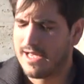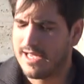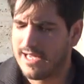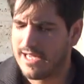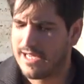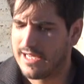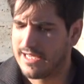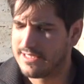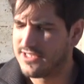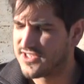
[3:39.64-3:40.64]

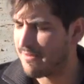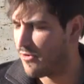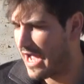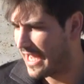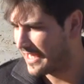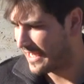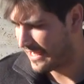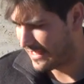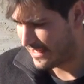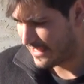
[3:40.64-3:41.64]
Eh, diciamo
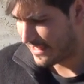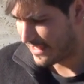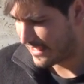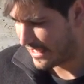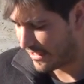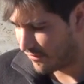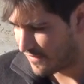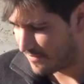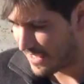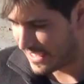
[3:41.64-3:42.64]
anche eh, che
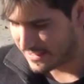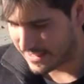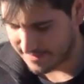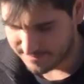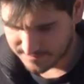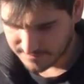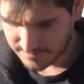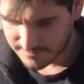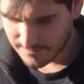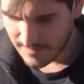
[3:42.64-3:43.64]
ovviamente
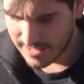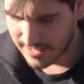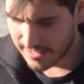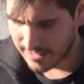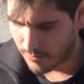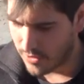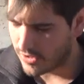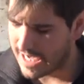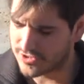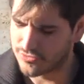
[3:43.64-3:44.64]
eh,
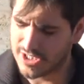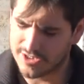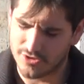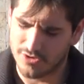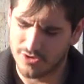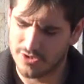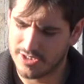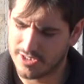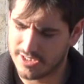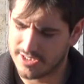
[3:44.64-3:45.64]
quello che è successo
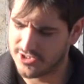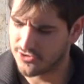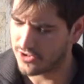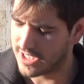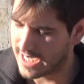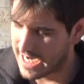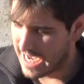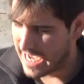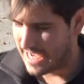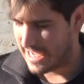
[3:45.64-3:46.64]
eh, nei giorni eh,
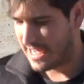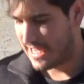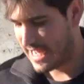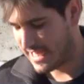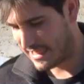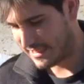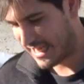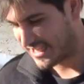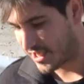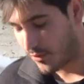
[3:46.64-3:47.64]
a,
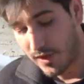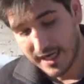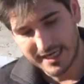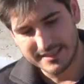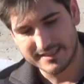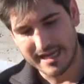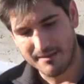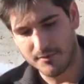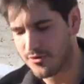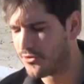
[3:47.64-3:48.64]
a, seguire
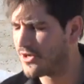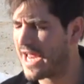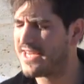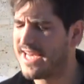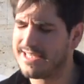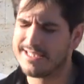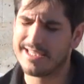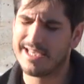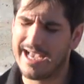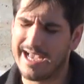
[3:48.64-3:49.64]
diciamo, non ha
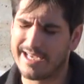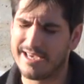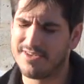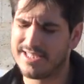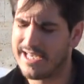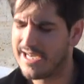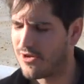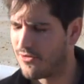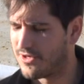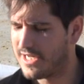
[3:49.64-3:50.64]
niente a che
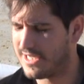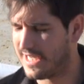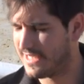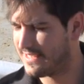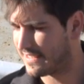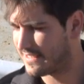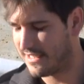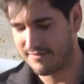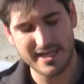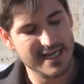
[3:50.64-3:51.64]
vedere con le
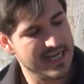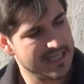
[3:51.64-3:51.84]
iniziative